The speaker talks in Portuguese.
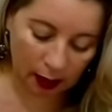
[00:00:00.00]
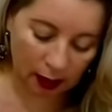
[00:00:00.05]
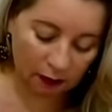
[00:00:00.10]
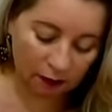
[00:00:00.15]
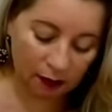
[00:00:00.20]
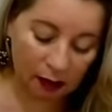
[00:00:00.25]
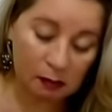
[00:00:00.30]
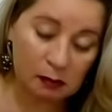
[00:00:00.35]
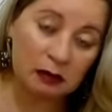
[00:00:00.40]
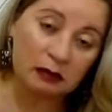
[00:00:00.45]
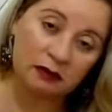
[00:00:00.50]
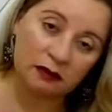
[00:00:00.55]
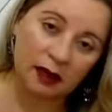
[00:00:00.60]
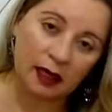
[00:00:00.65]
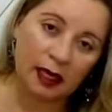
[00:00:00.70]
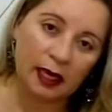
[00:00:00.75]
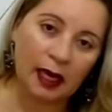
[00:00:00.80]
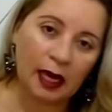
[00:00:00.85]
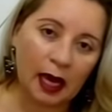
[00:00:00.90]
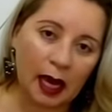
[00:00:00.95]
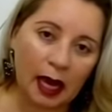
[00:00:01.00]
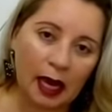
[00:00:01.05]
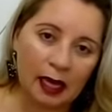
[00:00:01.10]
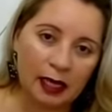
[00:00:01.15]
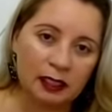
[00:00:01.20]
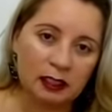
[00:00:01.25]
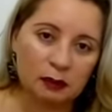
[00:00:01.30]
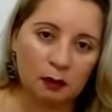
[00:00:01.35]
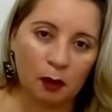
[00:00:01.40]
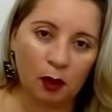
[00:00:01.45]
e vamos ver a
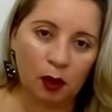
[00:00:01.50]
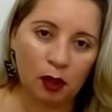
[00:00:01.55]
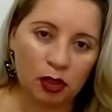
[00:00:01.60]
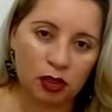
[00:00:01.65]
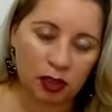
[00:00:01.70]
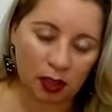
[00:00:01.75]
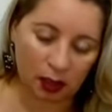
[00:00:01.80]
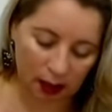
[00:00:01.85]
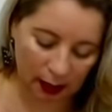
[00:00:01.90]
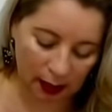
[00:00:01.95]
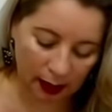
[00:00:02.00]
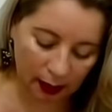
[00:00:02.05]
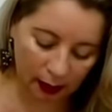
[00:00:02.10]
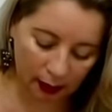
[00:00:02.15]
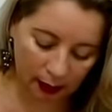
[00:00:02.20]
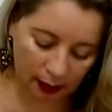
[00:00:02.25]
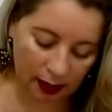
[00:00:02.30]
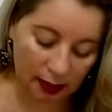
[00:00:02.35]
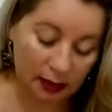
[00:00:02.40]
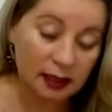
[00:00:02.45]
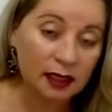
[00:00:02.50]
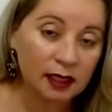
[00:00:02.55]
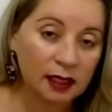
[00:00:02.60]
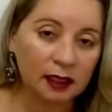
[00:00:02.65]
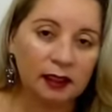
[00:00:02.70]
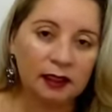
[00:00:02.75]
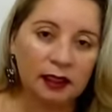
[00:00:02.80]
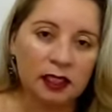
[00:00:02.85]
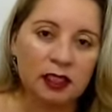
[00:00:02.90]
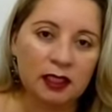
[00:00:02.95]
resposta né, que a
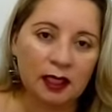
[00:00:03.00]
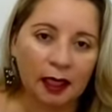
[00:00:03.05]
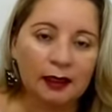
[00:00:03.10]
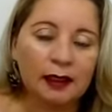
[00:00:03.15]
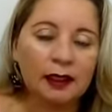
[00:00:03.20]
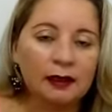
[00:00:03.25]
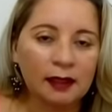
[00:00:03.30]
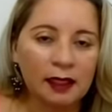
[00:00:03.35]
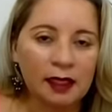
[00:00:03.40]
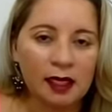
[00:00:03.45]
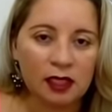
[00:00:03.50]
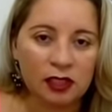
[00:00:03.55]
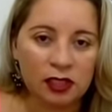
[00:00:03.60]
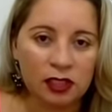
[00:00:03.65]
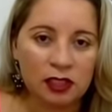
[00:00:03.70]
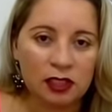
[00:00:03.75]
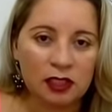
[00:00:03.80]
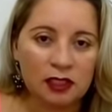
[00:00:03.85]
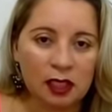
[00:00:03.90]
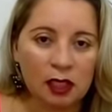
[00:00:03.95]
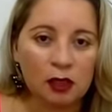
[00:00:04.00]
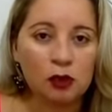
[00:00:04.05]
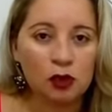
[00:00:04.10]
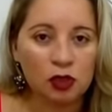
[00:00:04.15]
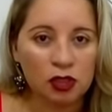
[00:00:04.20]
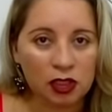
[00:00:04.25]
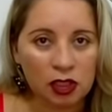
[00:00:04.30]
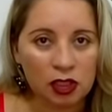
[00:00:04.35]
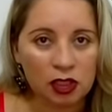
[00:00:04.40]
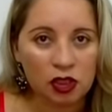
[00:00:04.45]
Cigana da Estrada tem a te dizer no
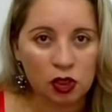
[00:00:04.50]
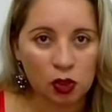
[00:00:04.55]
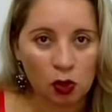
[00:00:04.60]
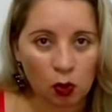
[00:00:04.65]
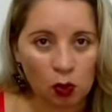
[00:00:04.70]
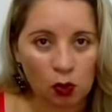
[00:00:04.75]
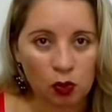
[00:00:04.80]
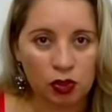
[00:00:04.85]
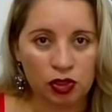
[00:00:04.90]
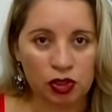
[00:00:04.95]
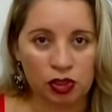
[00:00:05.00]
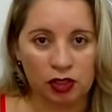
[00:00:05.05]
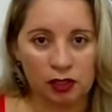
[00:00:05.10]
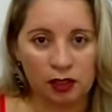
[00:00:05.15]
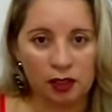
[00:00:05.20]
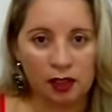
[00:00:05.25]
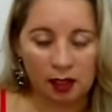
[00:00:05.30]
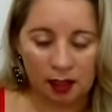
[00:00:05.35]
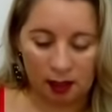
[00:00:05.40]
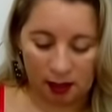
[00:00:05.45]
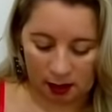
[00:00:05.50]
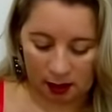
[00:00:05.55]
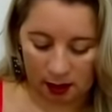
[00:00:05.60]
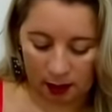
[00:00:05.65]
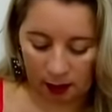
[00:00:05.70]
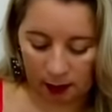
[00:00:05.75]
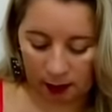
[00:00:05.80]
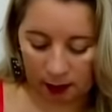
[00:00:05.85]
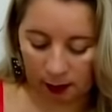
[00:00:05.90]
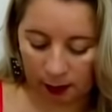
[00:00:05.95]
dia de hoje,
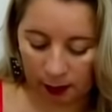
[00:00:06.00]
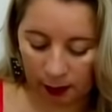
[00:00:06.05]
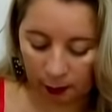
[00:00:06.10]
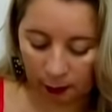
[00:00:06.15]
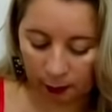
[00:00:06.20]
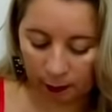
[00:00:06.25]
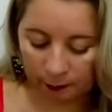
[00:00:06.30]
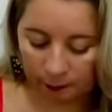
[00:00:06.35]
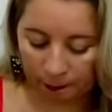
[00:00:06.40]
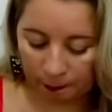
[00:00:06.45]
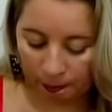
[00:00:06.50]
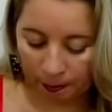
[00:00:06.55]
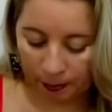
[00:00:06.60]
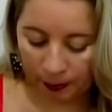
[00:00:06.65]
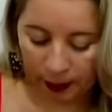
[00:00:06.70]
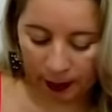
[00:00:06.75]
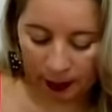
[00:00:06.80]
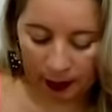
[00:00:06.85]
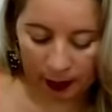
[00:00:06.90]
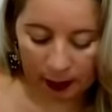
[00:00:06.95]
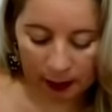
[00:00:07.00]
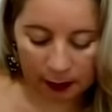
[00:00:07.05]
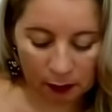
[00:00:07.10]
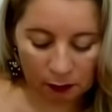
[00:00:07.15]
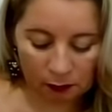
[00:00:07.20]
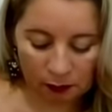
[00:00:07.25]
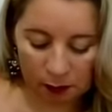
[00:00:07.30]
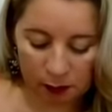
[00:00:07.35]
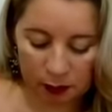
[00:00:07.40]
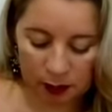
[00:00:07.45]
entendeu?
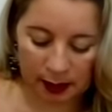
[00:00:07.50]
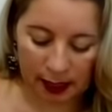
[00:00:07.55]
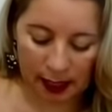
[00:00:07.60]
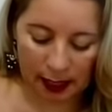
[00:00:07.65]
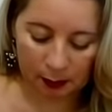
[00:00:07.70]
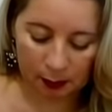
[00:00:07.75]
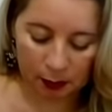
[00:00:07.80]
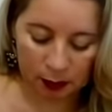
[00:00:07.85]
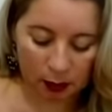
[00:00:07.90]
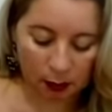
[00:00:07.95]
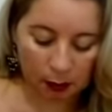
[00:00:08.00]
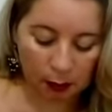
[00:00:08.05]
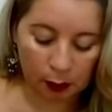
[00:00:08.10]
Então vamos lá, meus